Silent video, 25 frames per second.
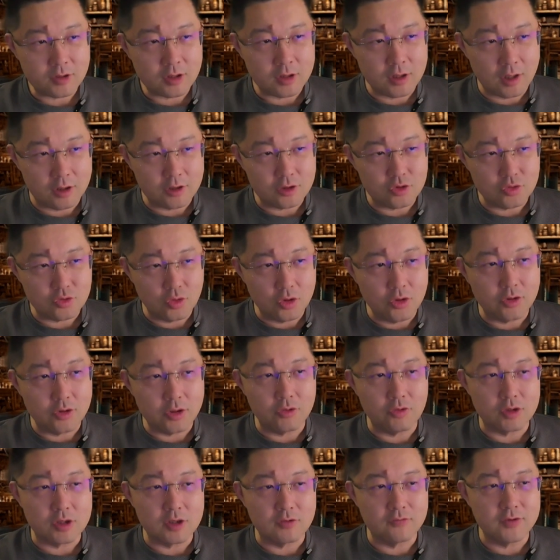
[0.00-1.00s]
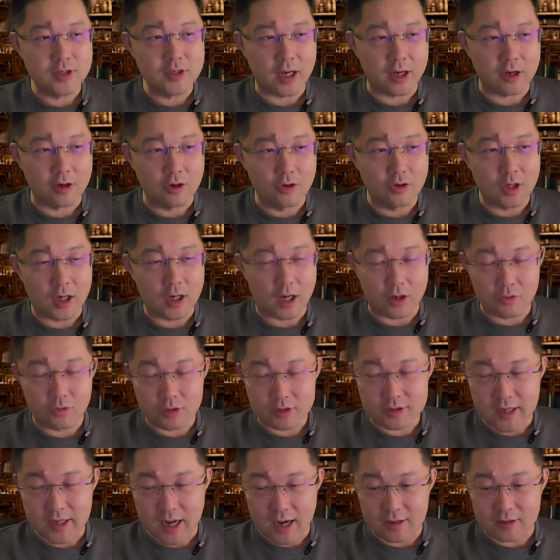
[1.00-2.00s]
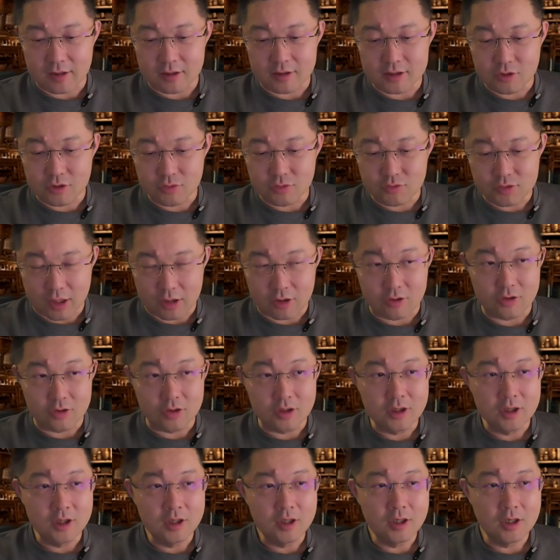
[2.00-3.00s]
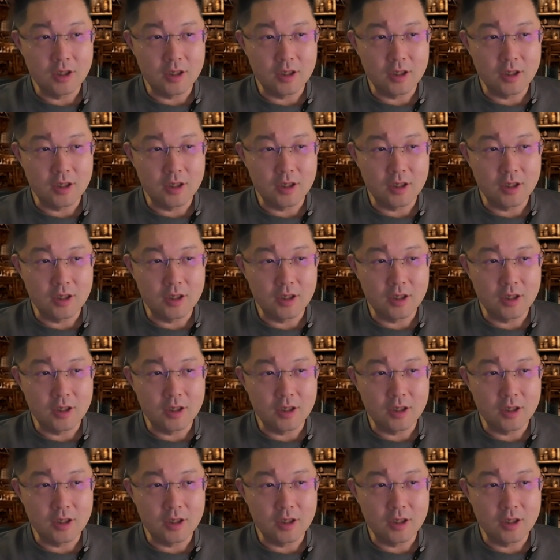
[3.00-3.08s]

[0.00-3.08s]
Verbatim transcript: 但是所有这种政府采购啊，或者大的集中采购。